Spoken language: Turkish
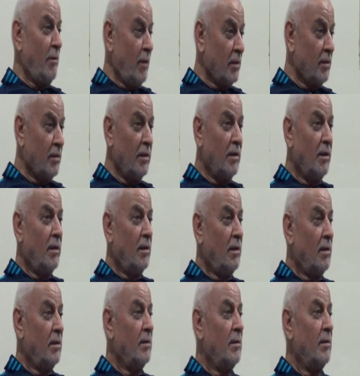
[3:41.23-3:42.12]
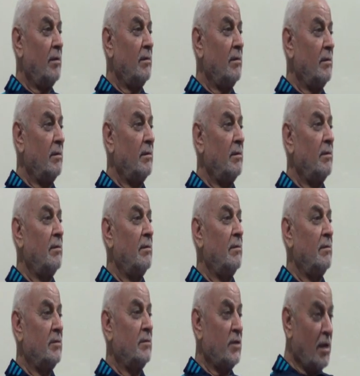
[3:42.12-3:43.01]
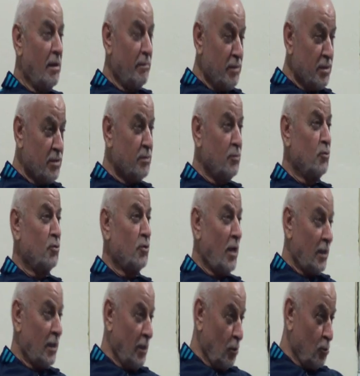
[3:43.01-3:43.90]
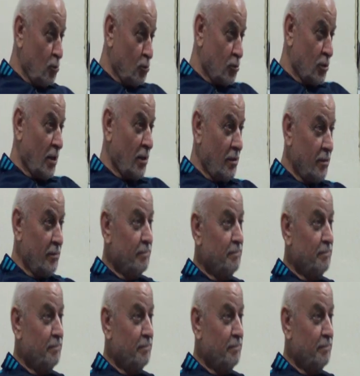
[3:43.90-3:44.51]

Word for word: Evet. Seni biz ücretle tutsak